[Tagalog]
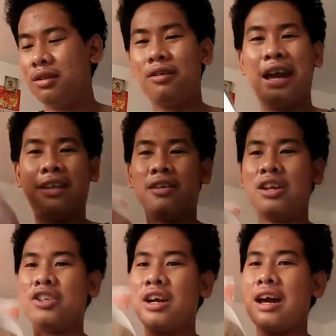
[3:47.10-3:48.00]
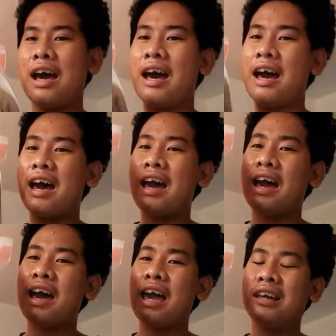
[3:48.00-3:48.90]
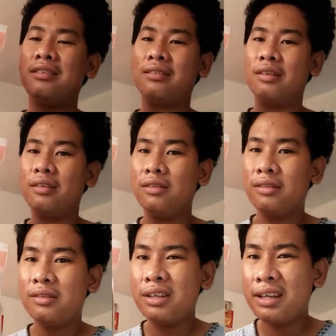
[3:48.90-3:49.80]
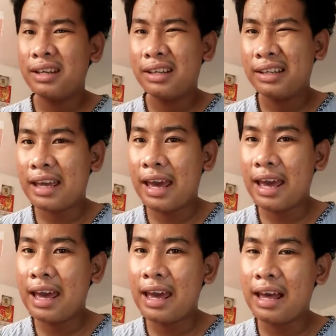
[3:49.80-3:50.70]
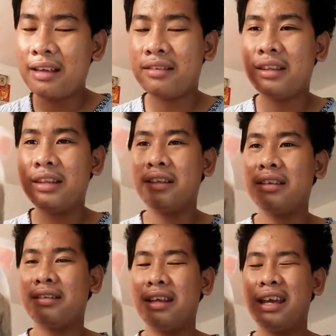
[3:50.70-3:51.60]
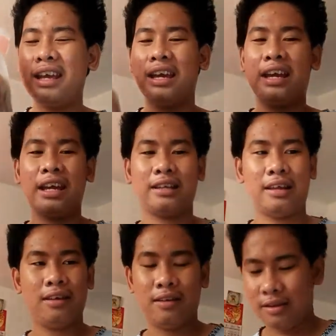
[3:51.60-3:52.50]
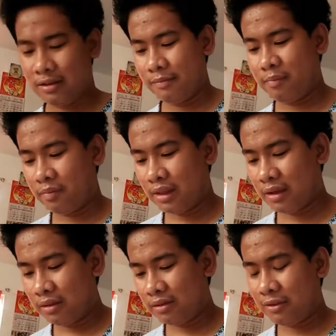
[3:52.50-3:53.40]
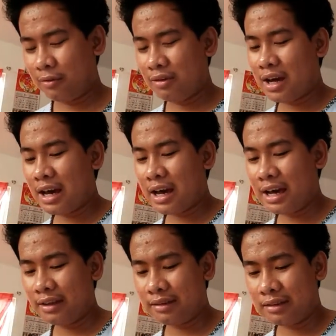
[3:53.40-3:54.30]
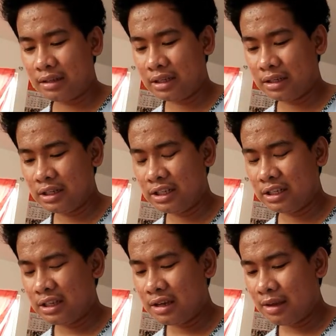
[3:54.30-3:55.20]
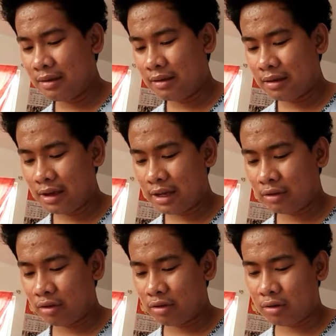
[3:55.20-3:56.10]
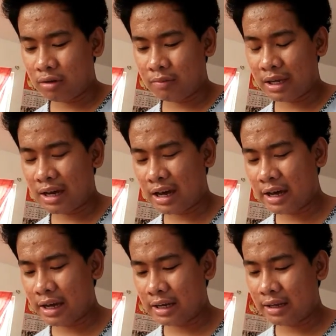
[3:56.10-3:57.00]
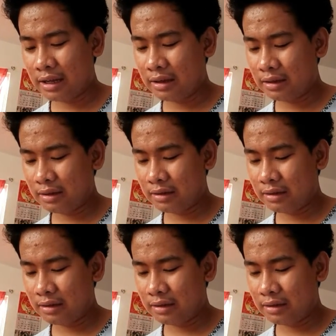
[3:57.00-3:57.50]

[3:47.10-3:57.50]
So, ito na siya, guys. Yes, this is it. So, guys, ito, oh my god.